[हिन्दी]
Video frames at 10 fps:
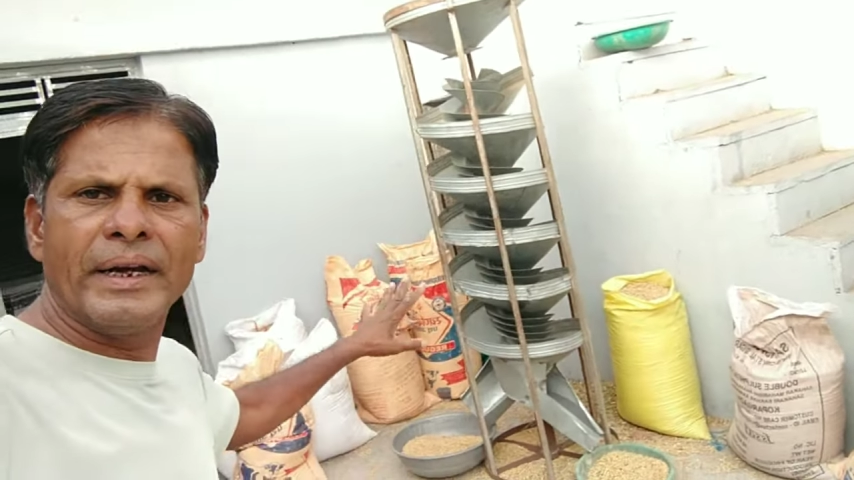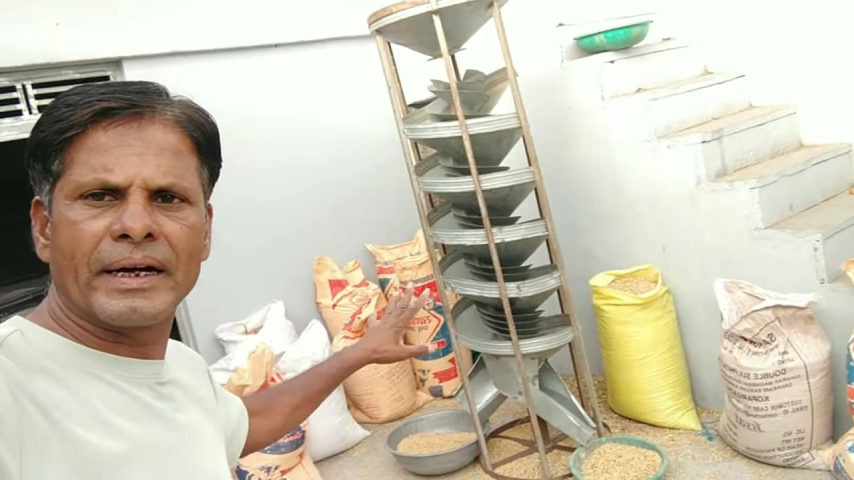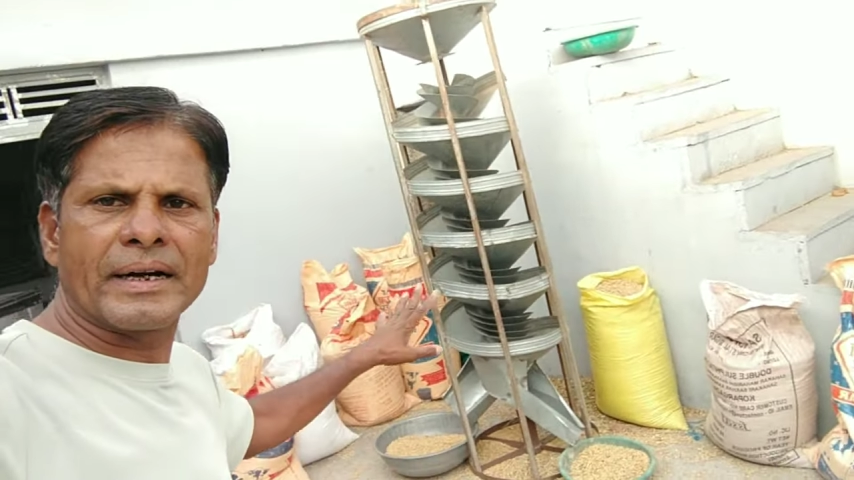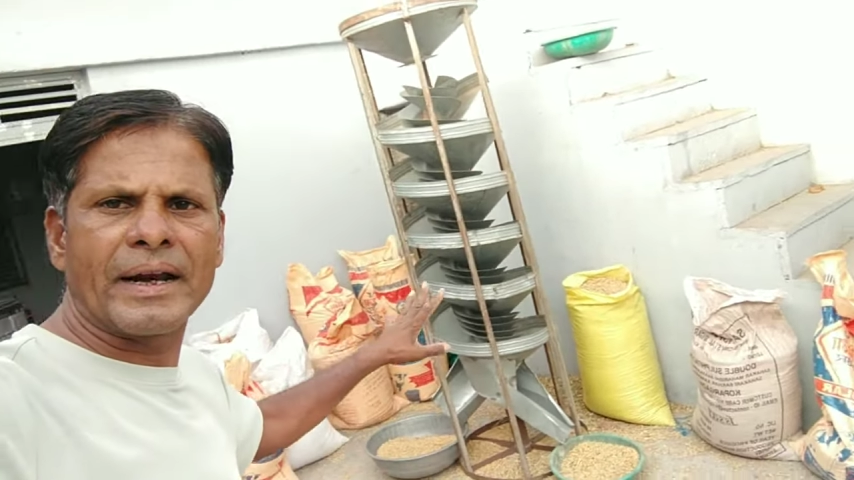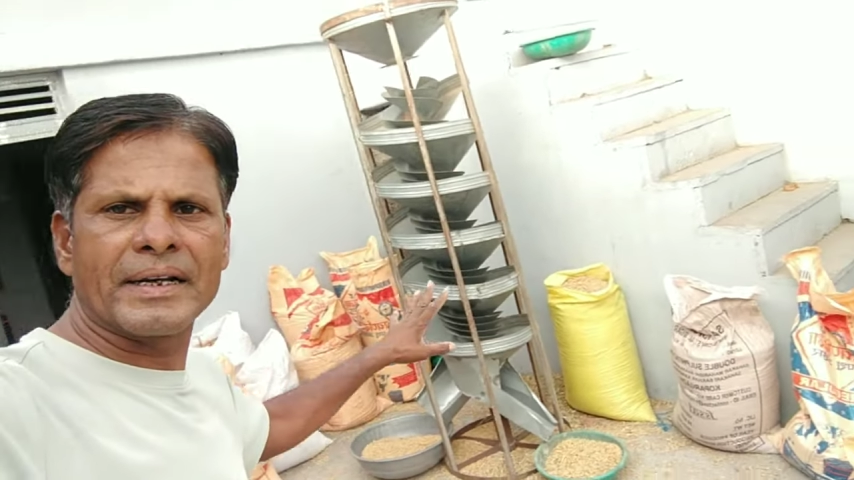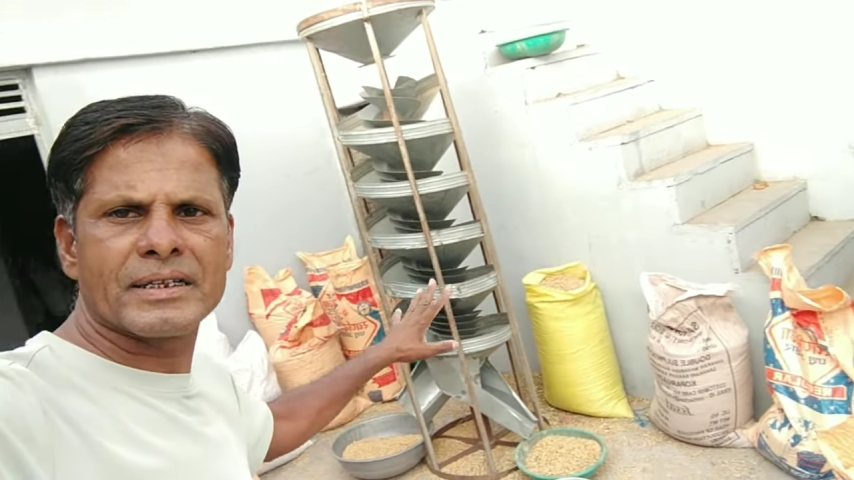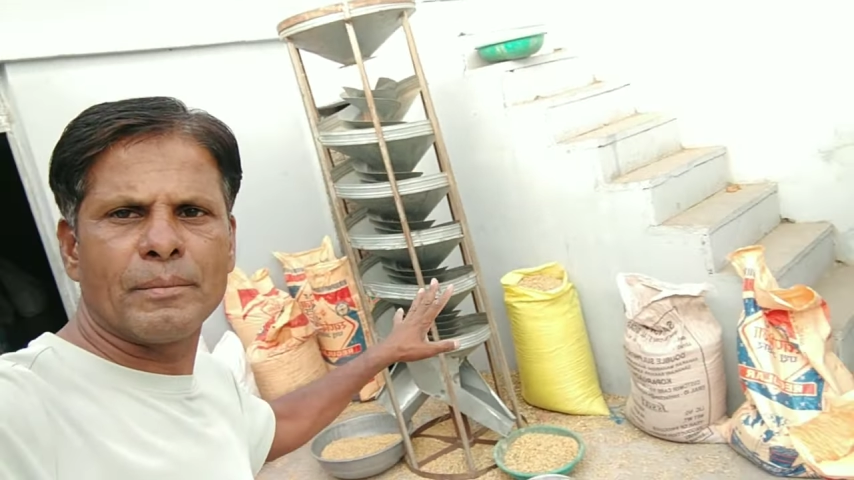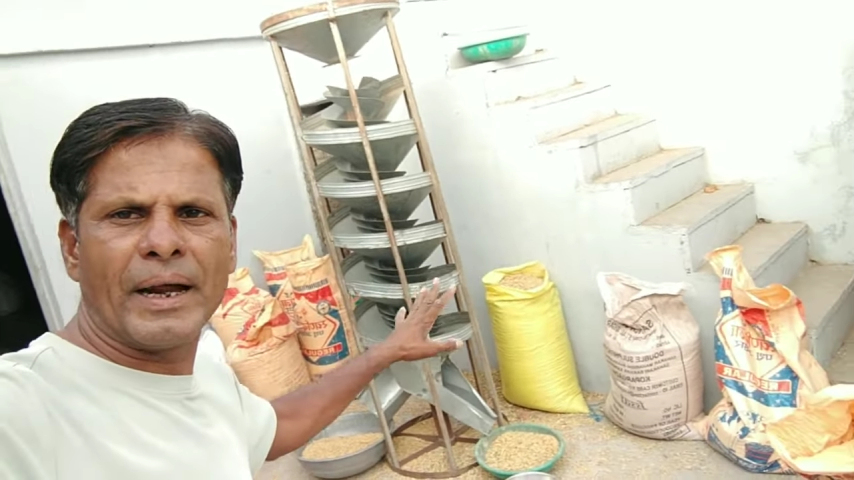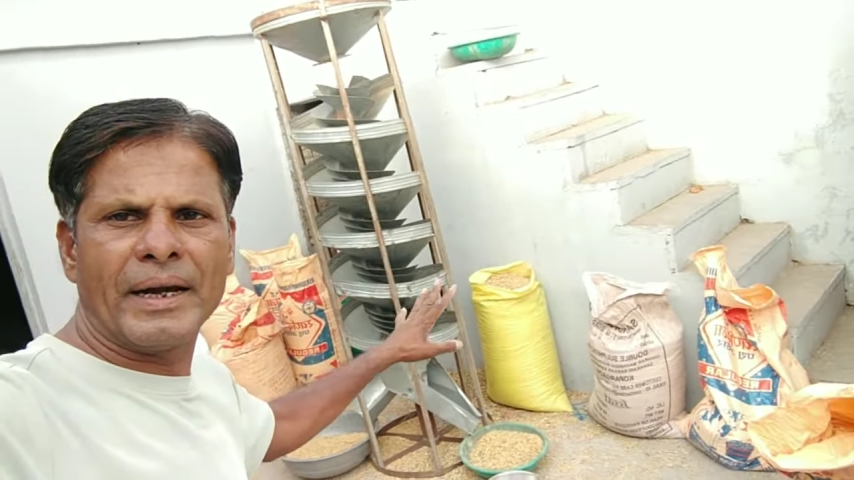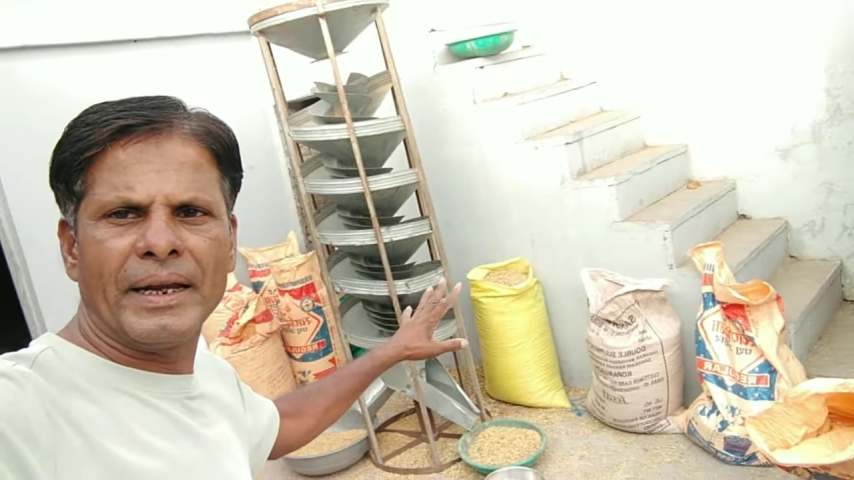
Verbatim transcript: इलेक्ट्रॉनिक सामान